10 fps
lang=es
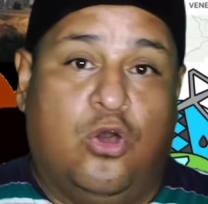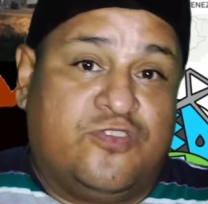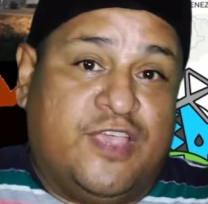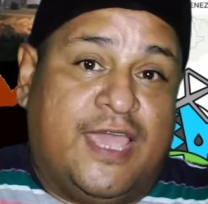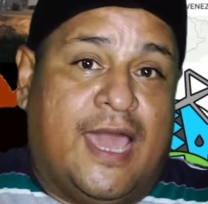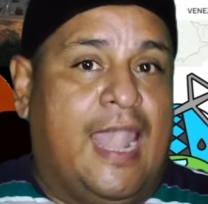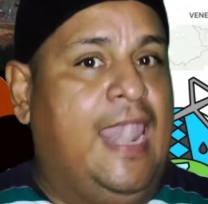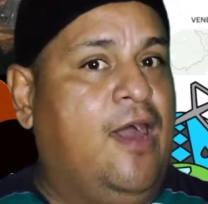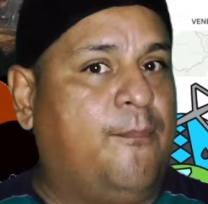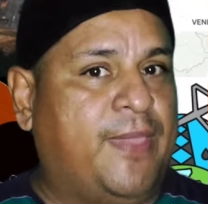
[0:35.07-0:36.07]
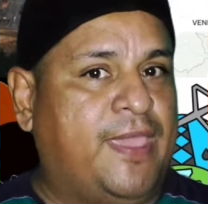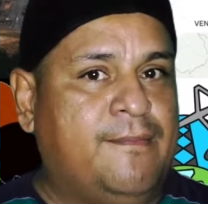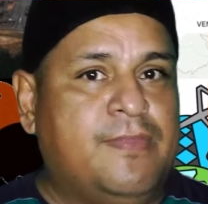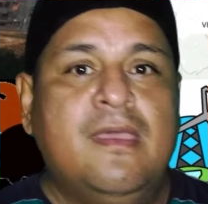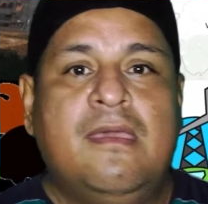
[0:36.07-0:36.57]
O sea, la
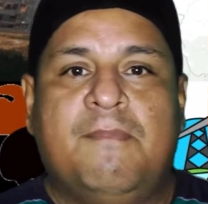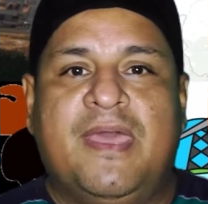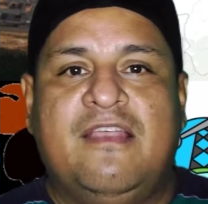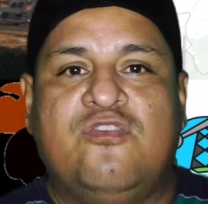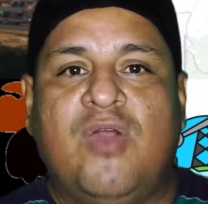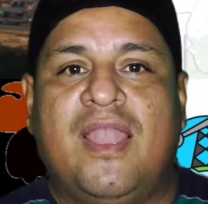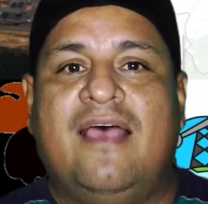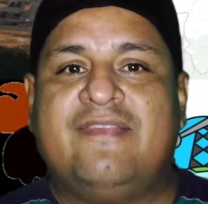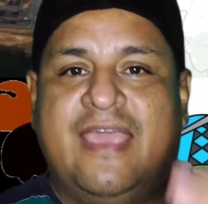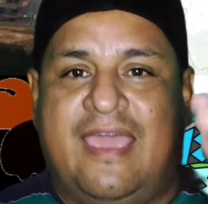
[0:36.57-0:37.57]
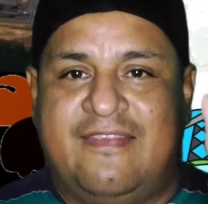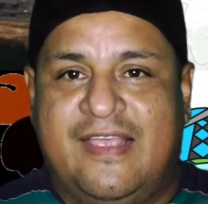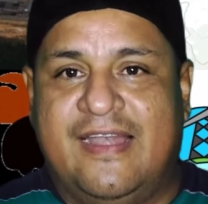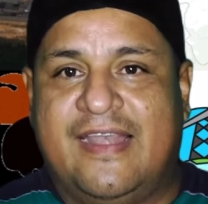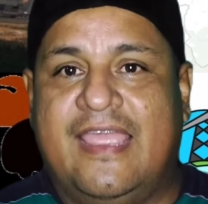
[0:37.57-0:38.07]
OPE, Venezuela es
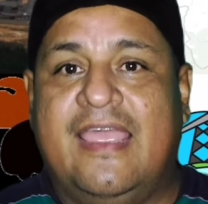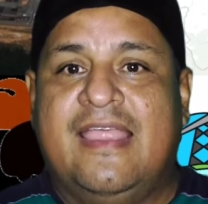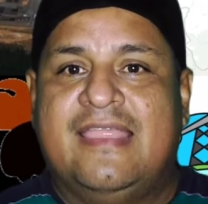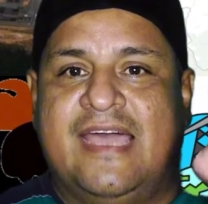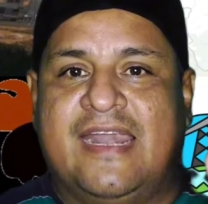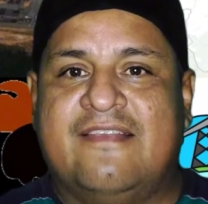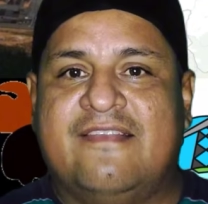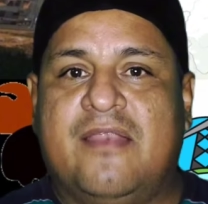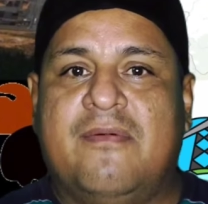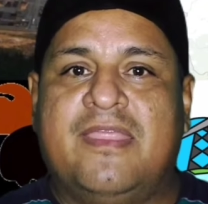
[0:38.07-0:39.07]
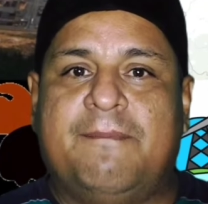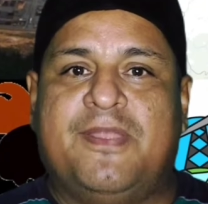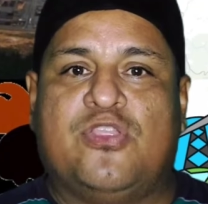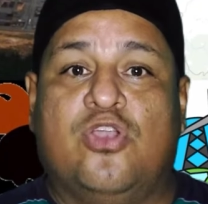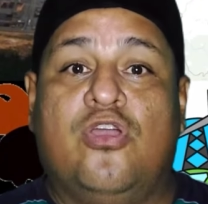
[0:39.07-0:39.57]
el rey de reserva de
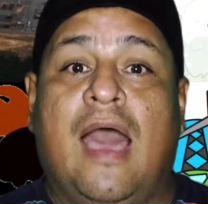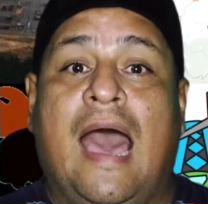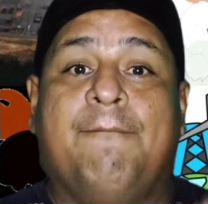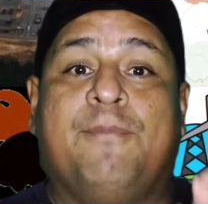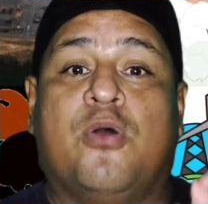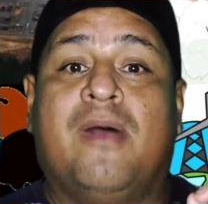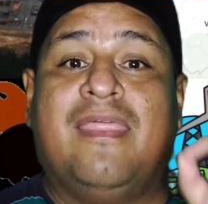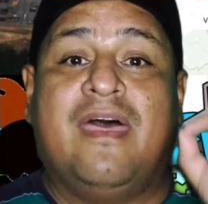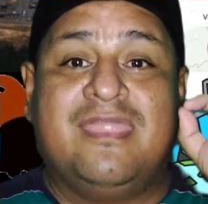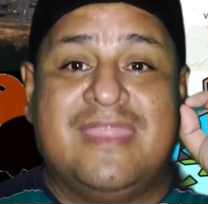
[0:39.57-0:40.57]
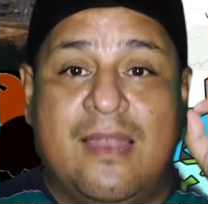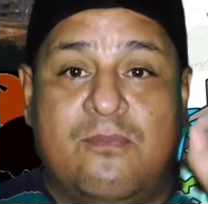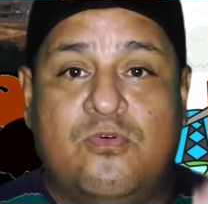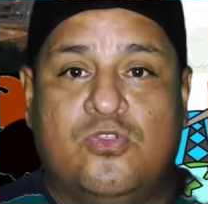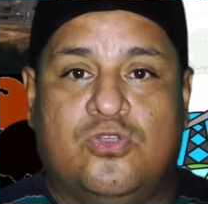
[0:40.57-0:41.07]
petróleo aprobada del
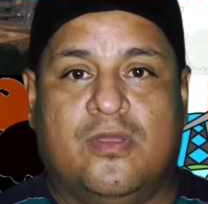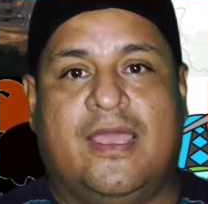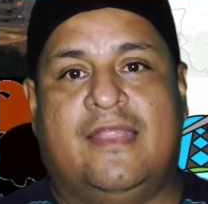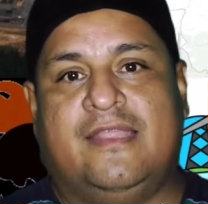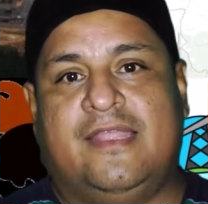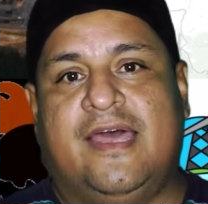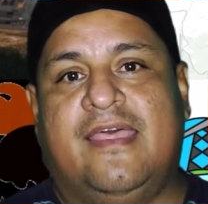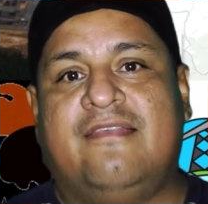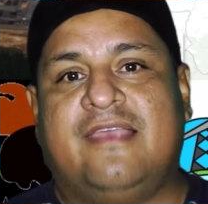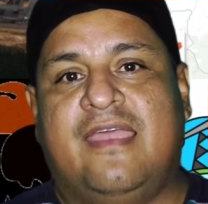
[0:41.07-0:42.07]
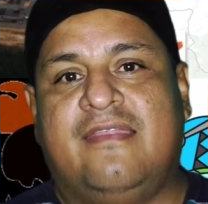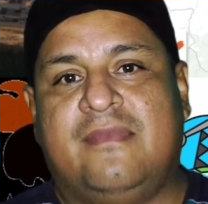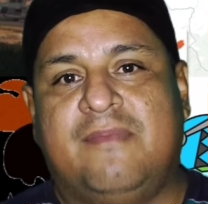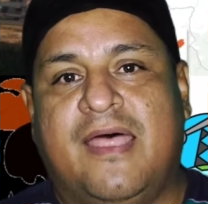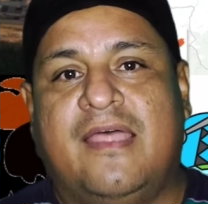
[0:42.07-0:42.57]
mundo, cantidades
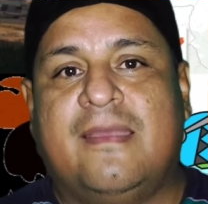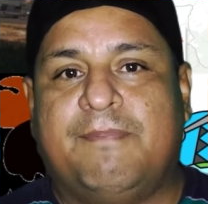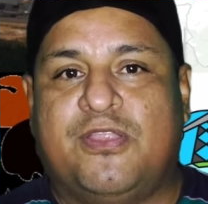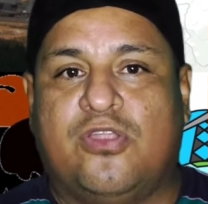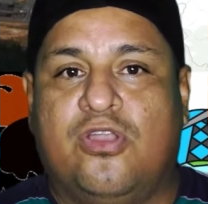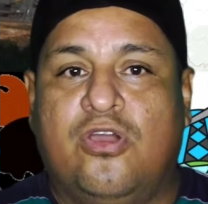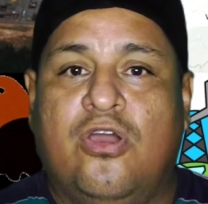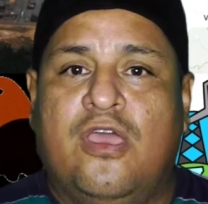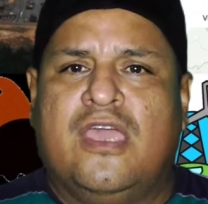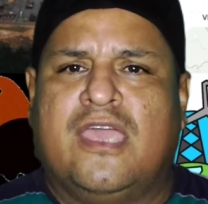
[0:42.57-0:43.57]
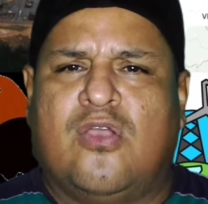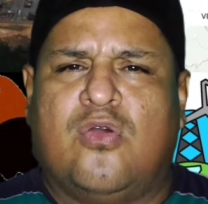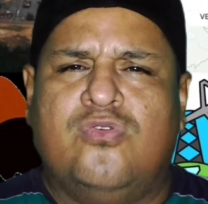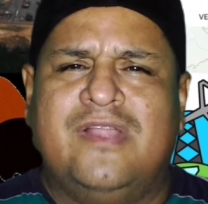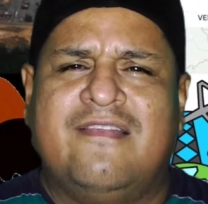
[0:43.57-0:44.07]
estimadas de petróleo que
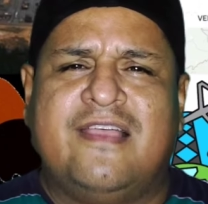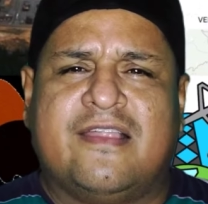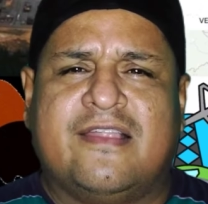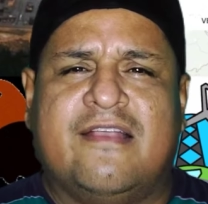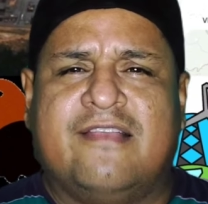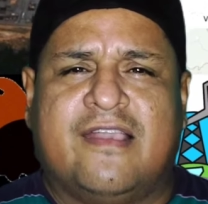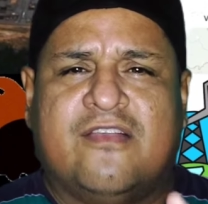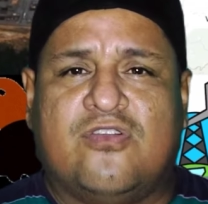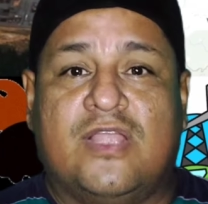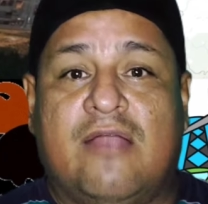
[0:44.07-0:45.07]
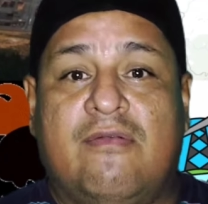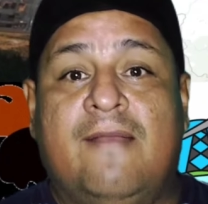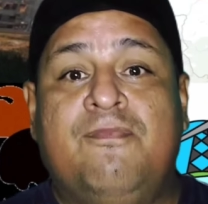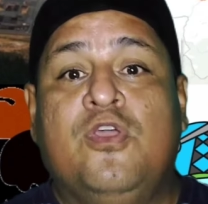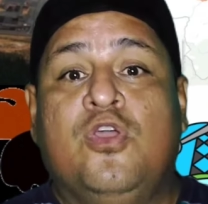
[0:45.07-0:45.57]
con una certeza
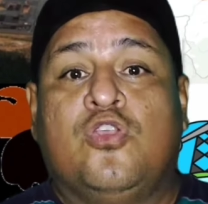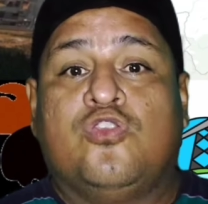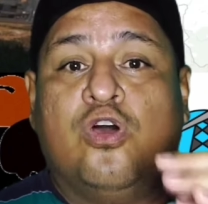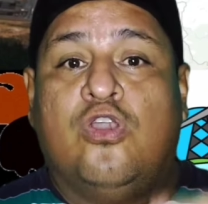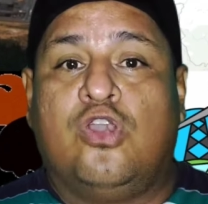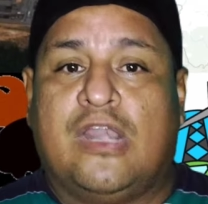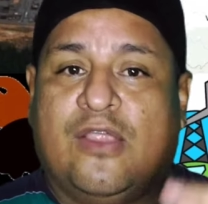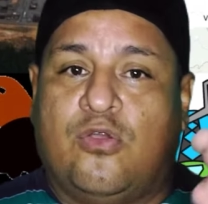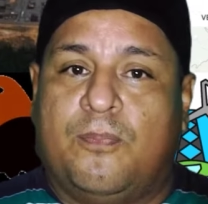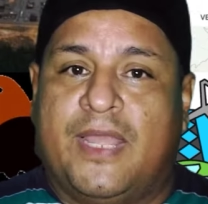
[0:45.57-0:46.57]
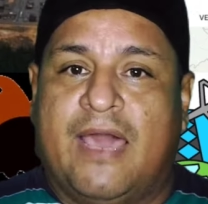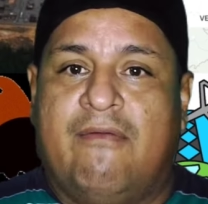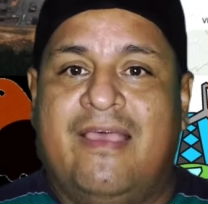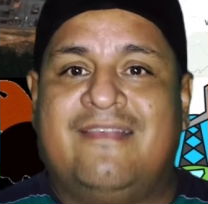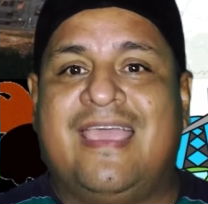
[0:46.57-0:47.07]
razonable son
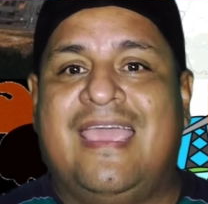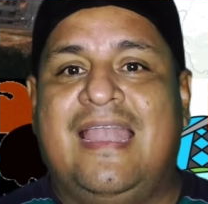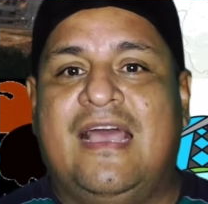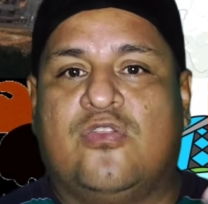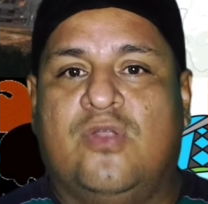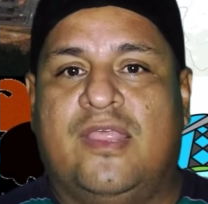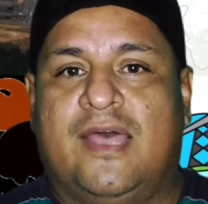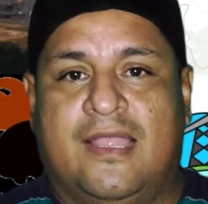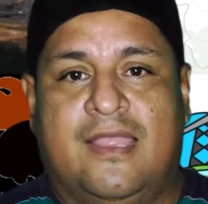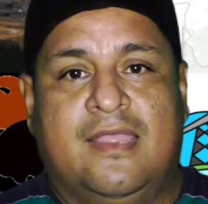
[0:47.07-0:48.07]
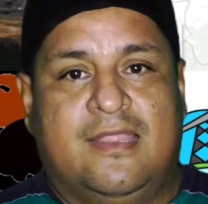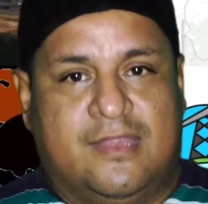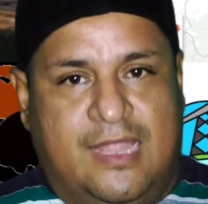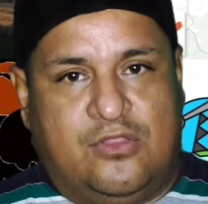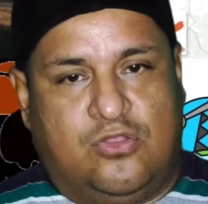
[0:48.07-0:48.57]
recuperables en la actualidad
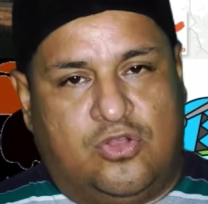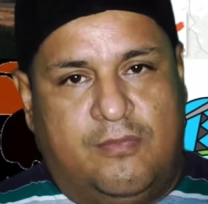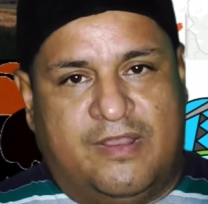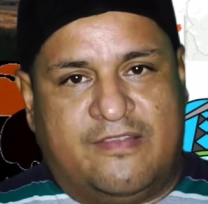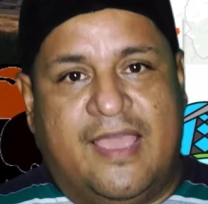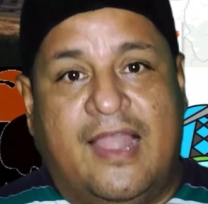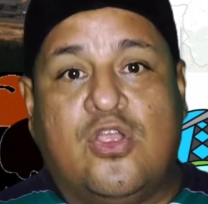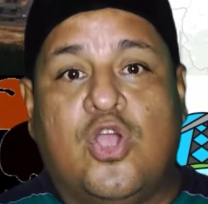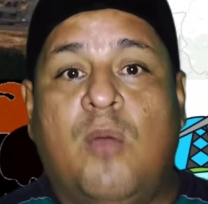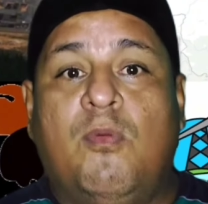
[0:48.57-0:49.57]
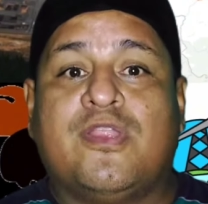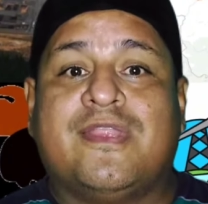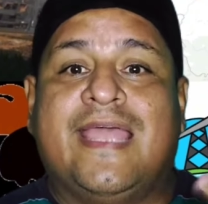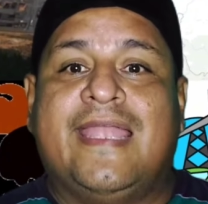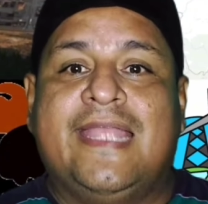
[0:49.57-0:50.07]
tanto comercial como
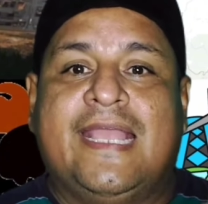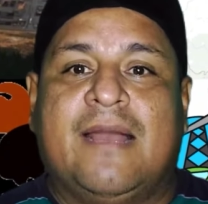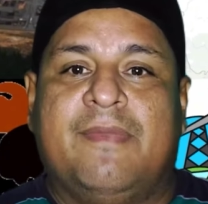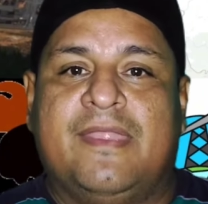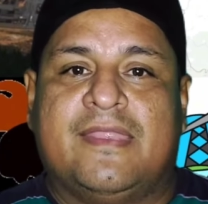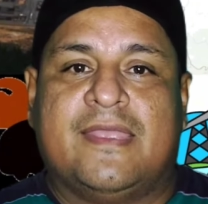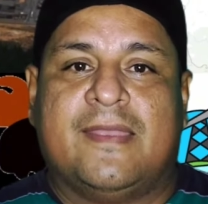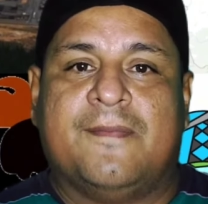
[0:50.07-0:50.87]
técnicamente.